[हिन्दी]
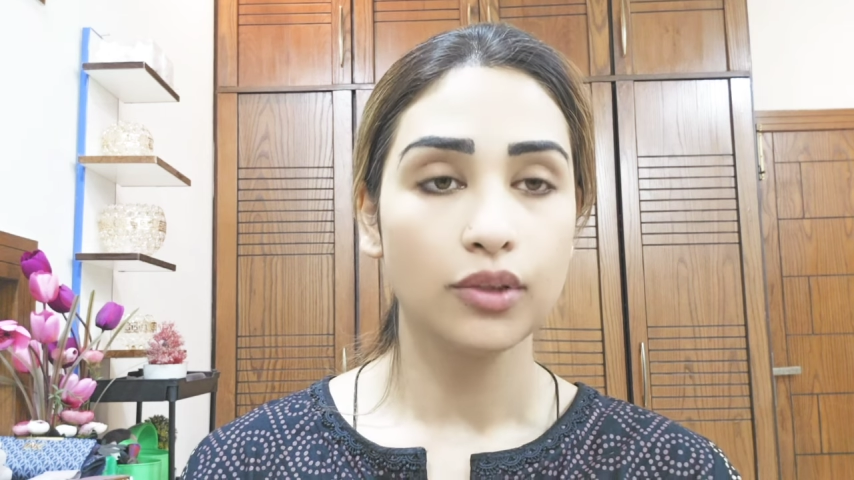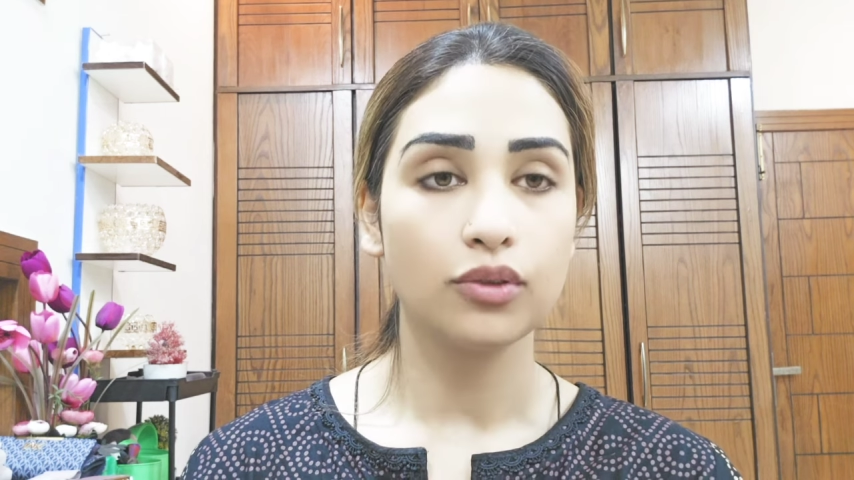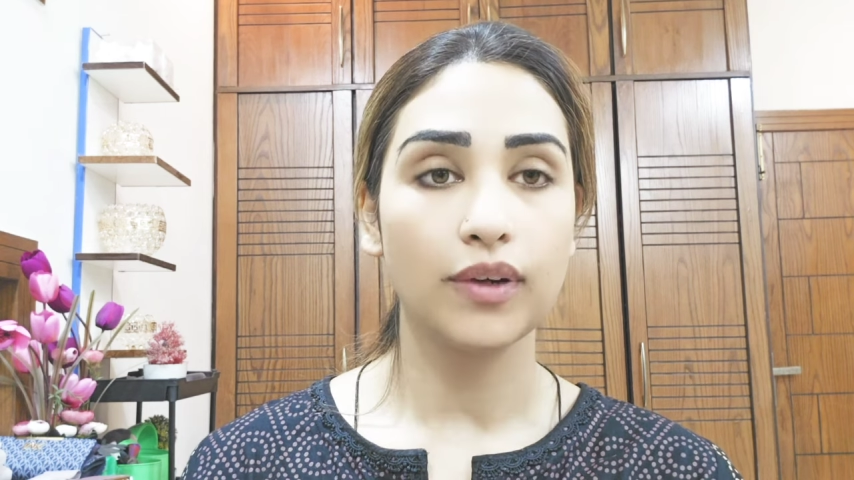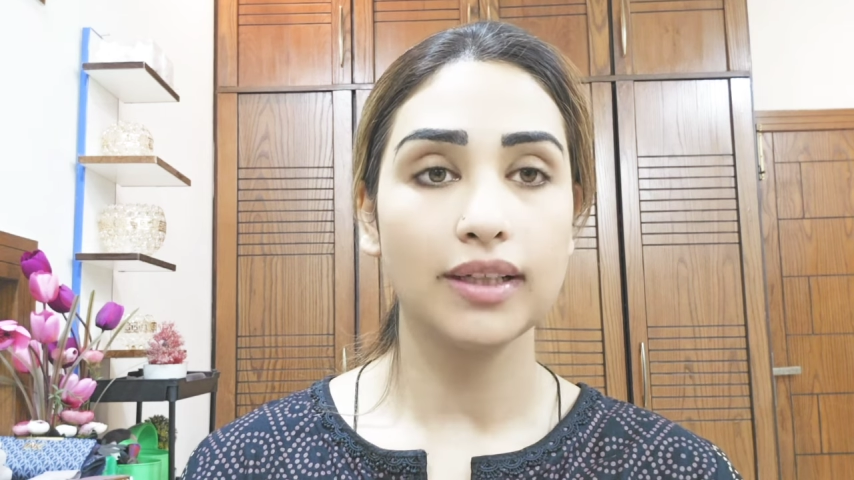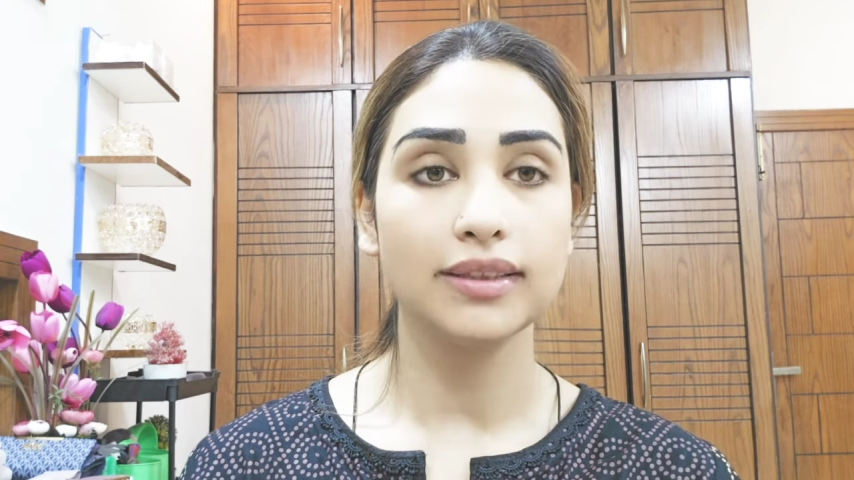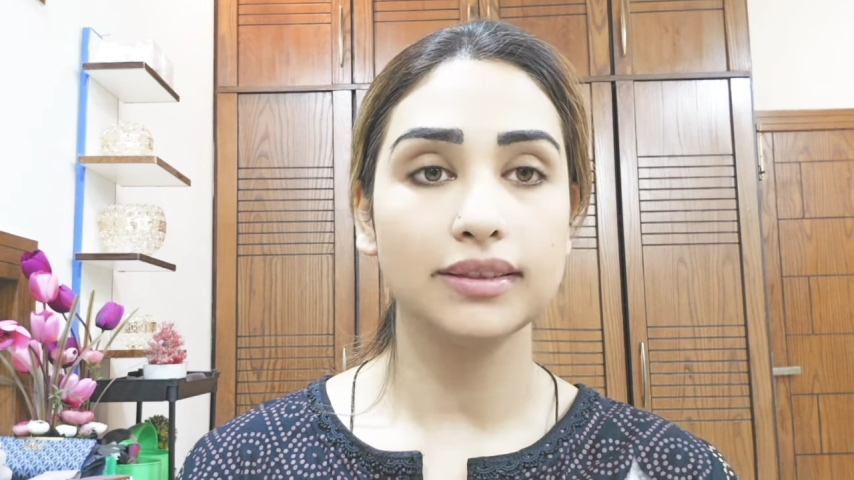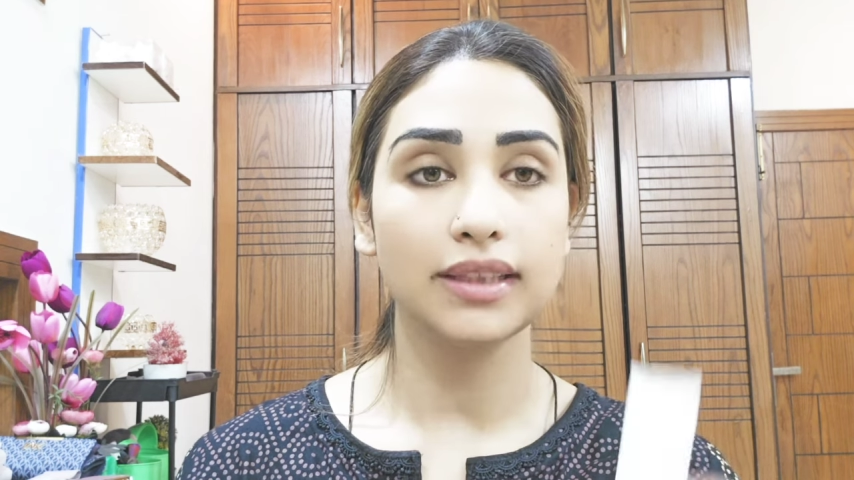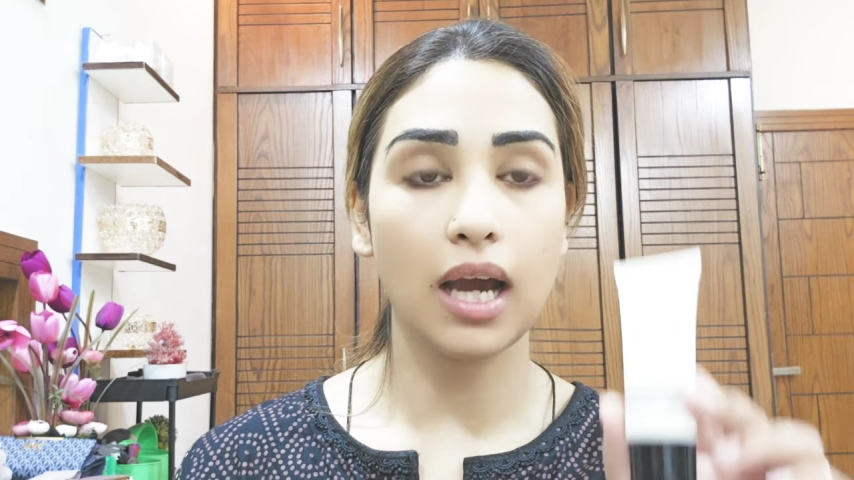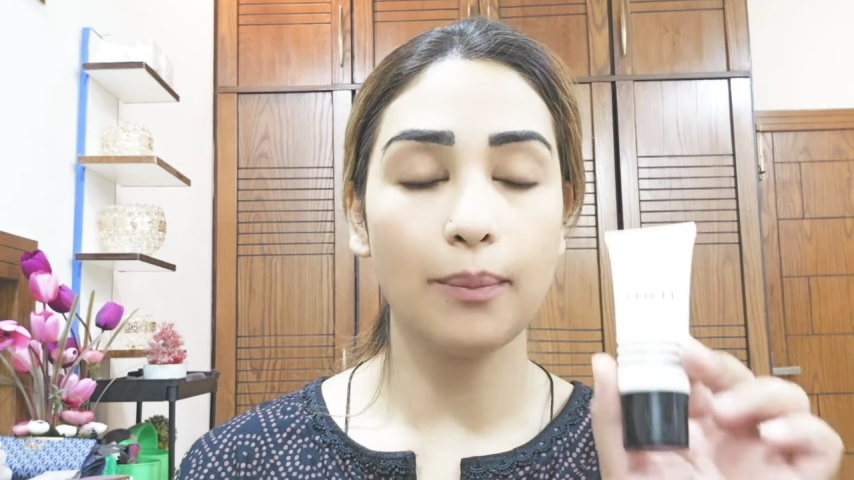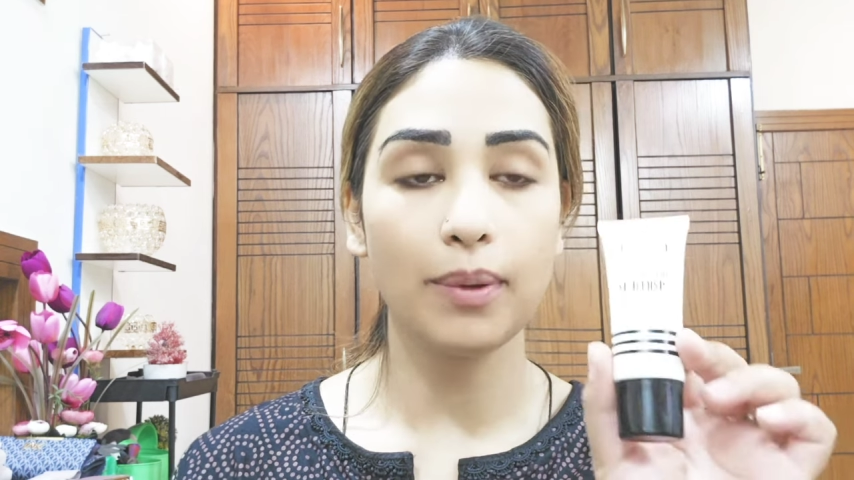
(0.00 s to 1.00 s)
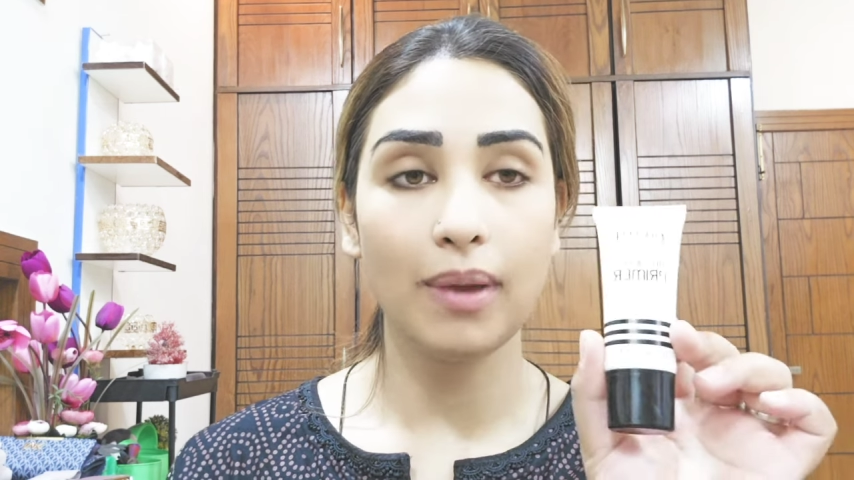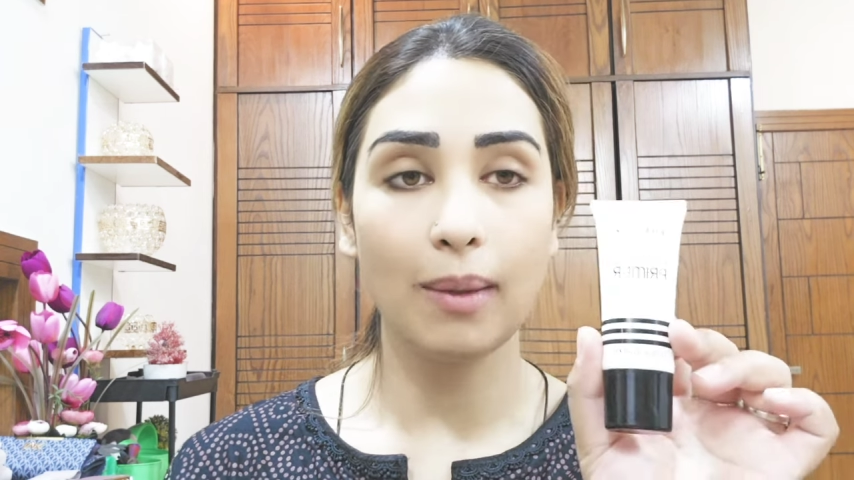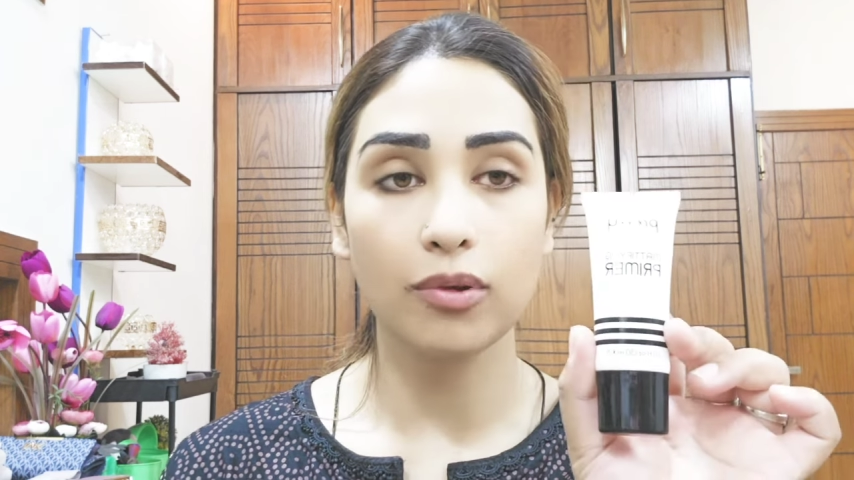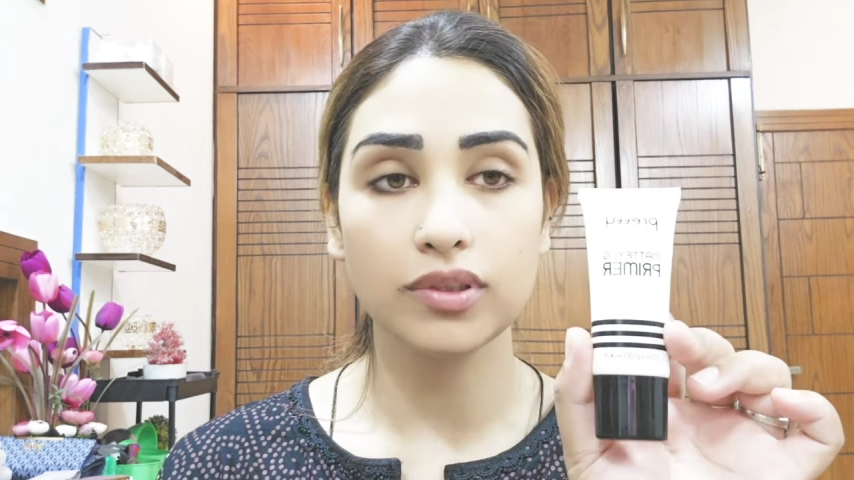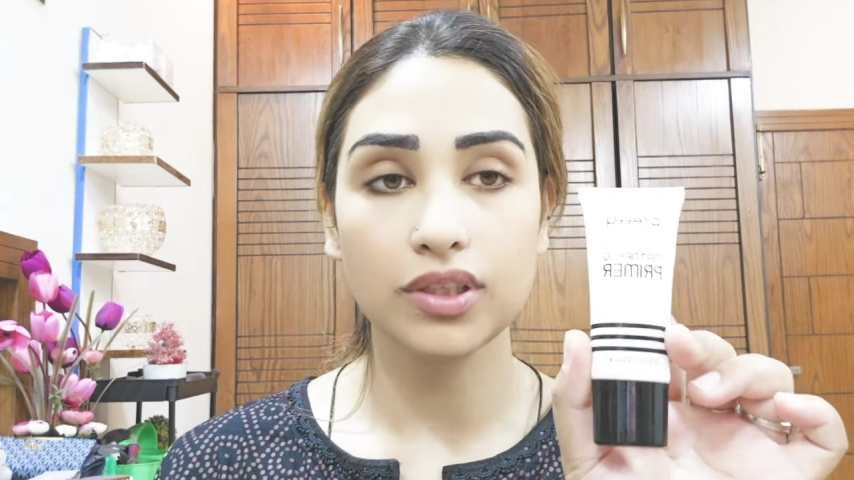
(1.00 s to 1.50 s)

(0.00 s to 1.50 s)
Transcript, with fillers: तो फ्रेंड्स यहाँ पे मैं आप लोगों